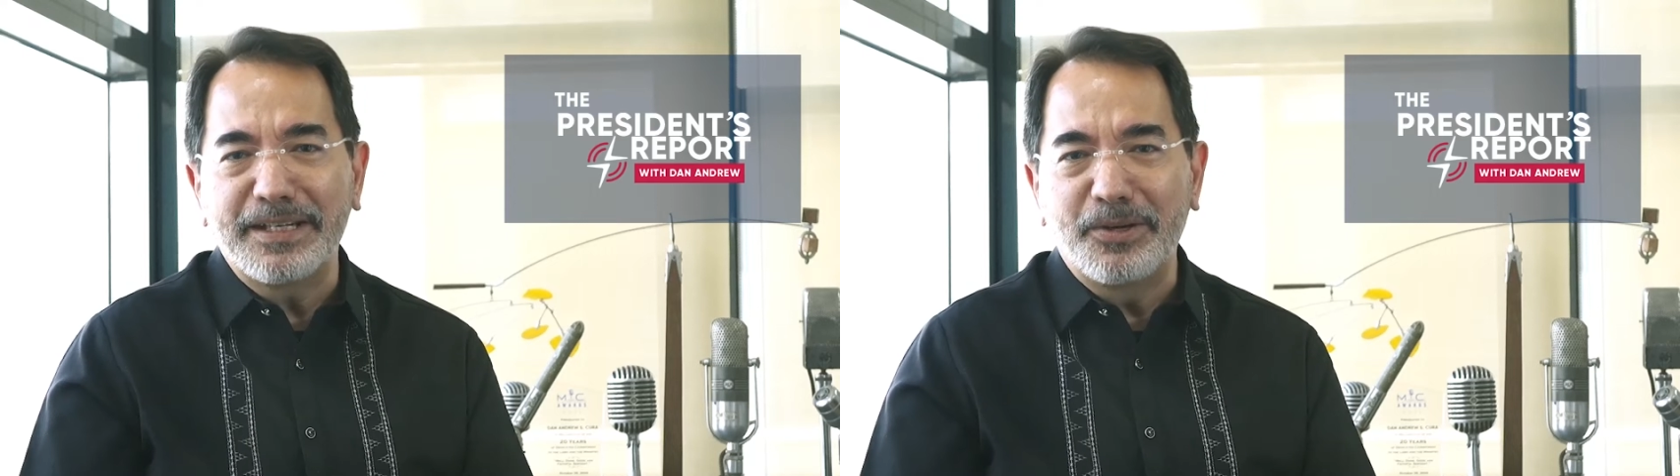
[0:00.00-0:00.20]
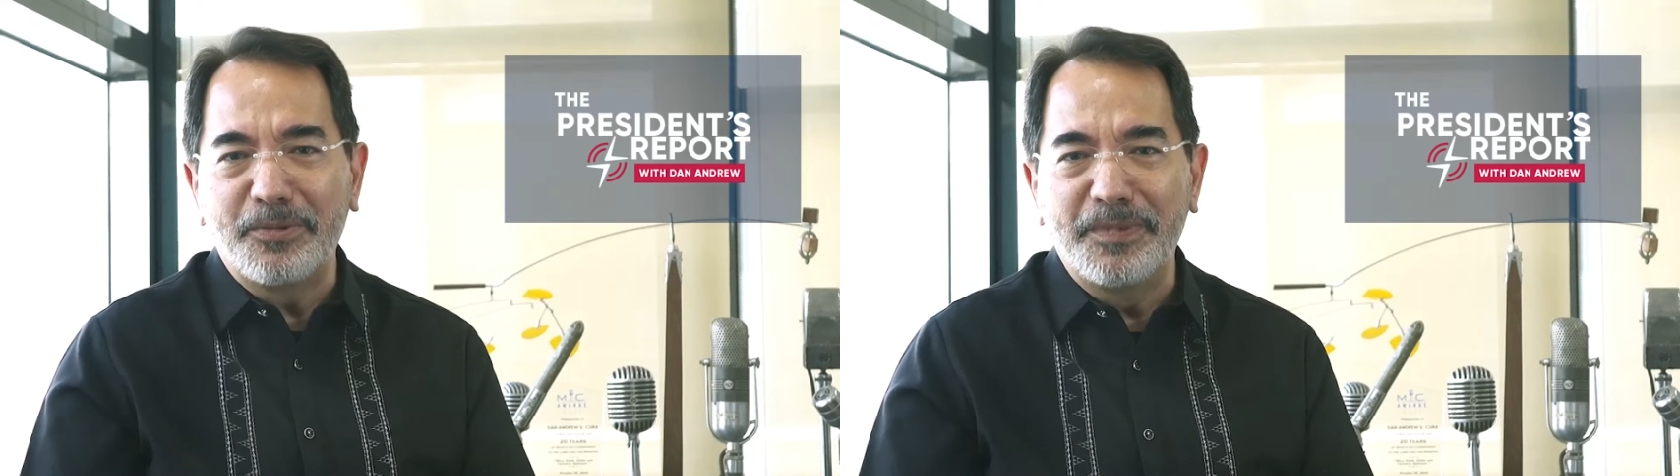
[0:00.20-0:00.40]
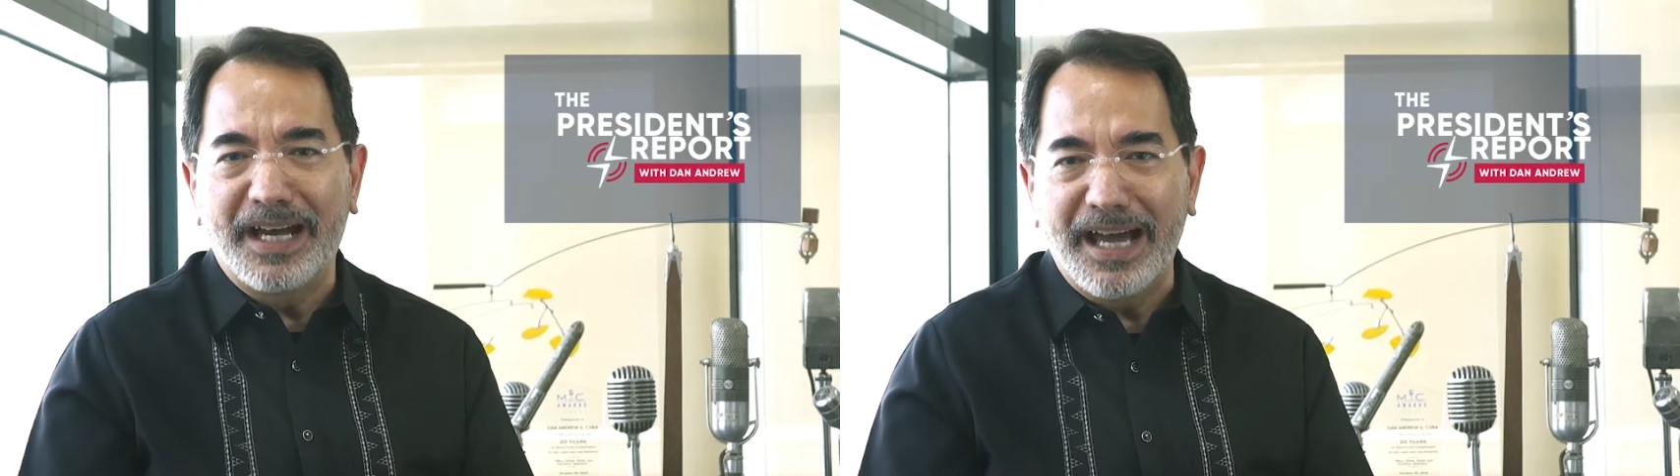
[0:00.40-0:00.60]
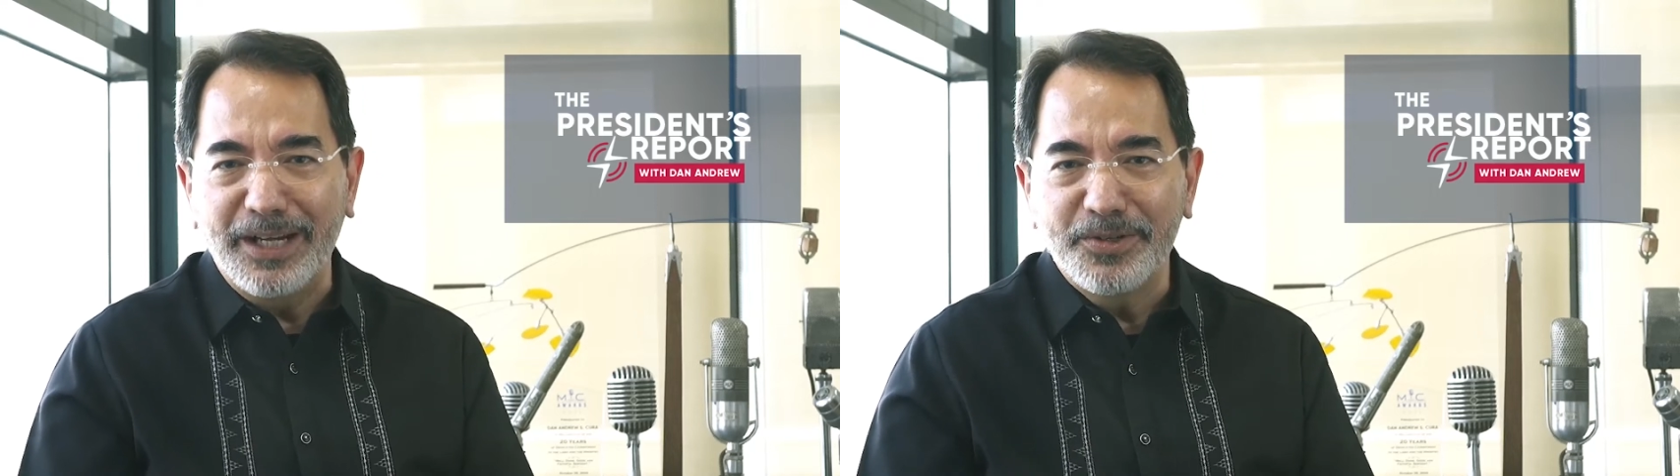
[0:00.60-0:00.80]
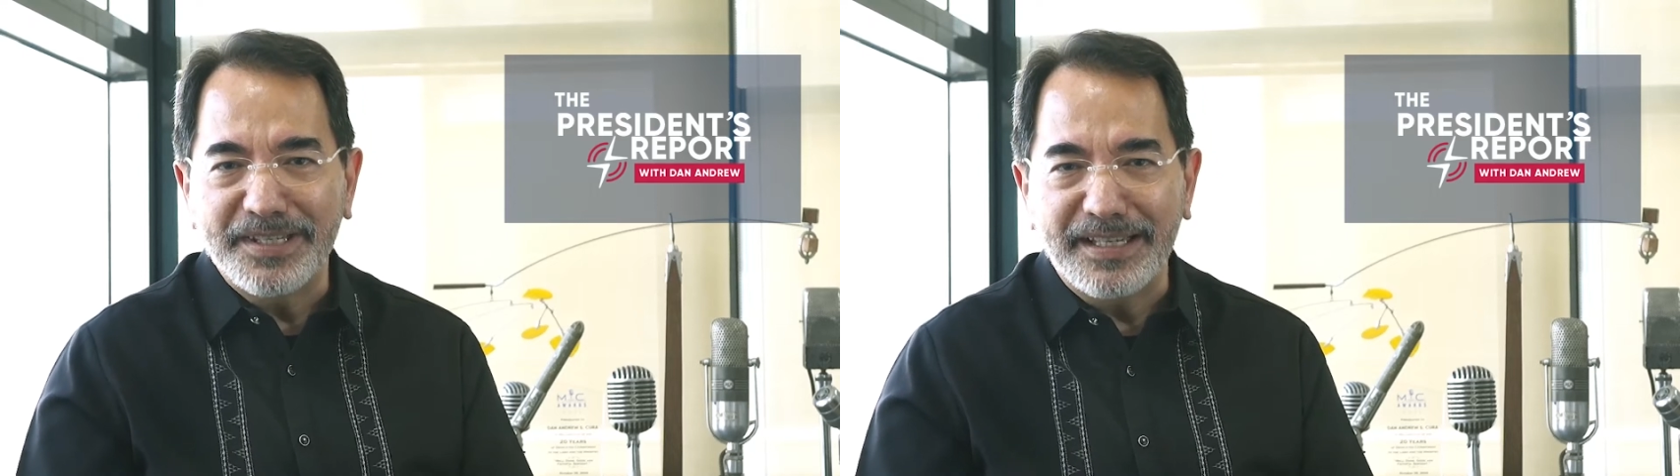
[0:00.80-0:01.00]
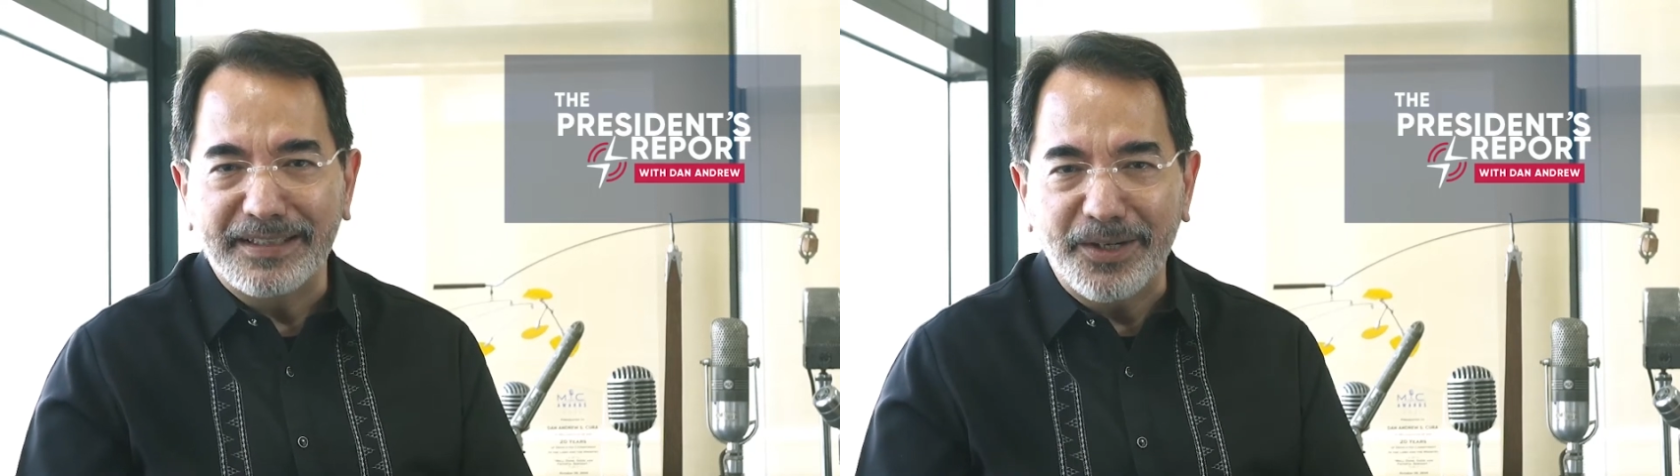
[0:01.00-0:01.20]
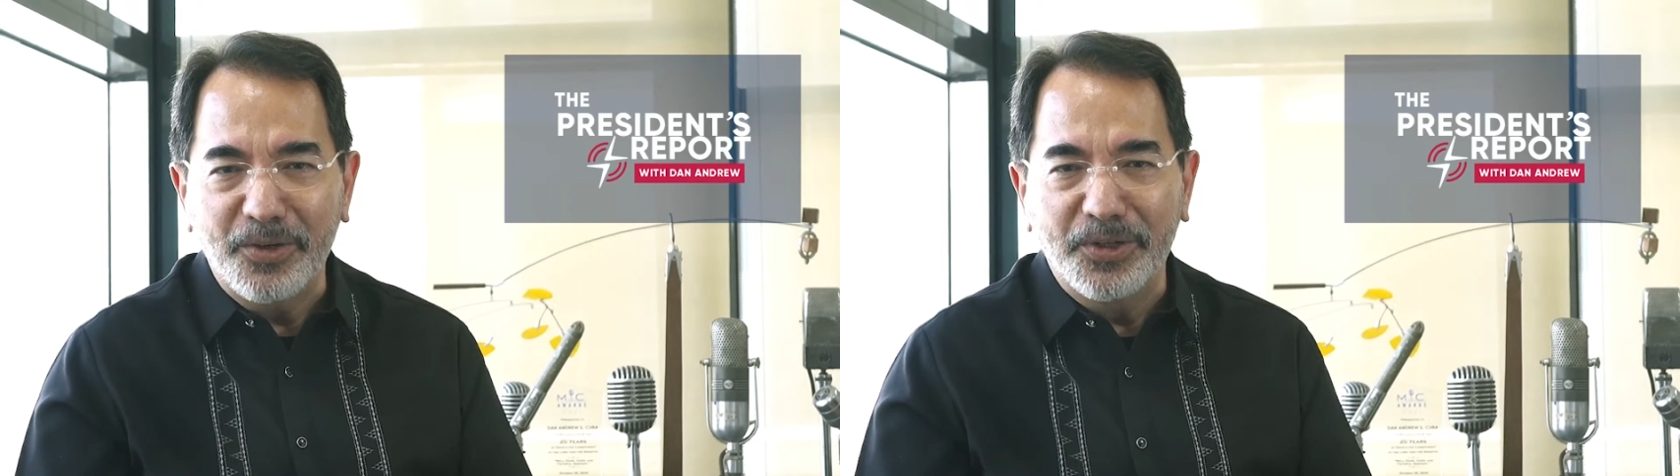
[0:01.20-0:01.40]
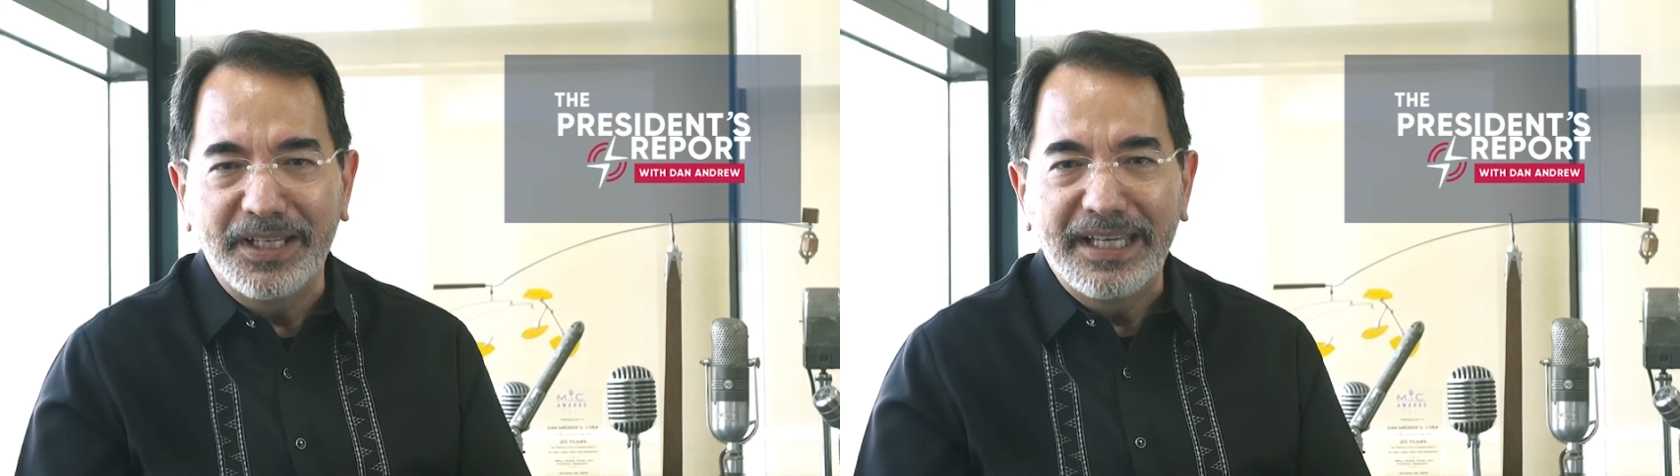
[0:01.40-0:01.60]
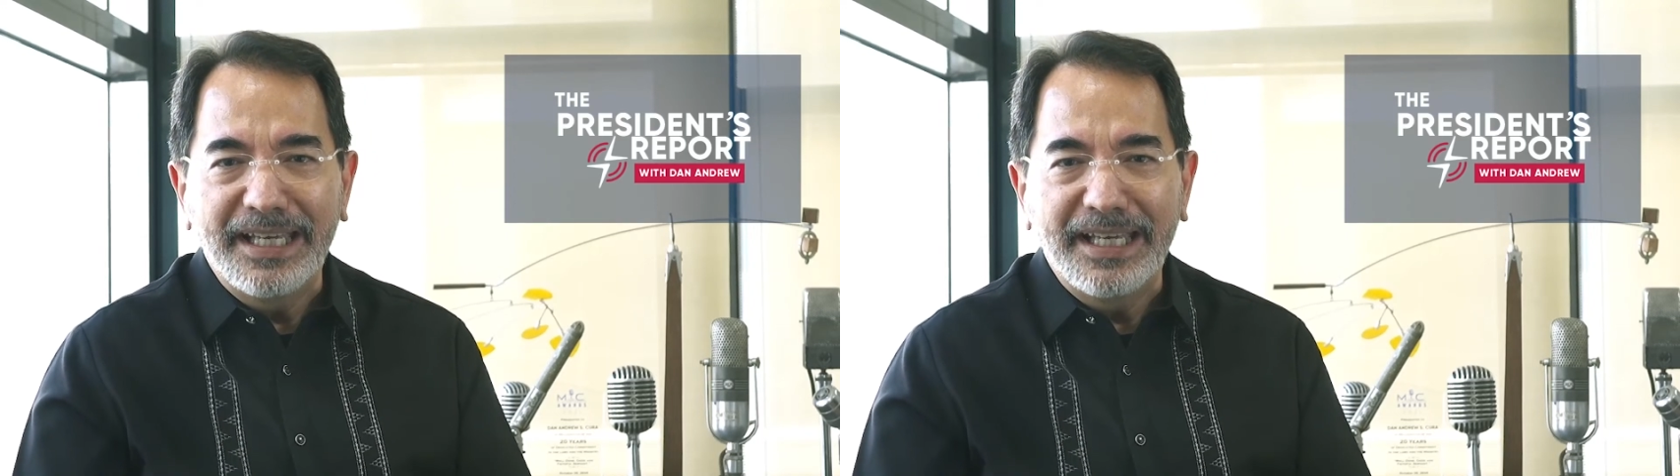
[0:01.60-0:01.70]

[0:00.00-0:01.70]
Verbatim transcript: sa loob ng halos isang taon,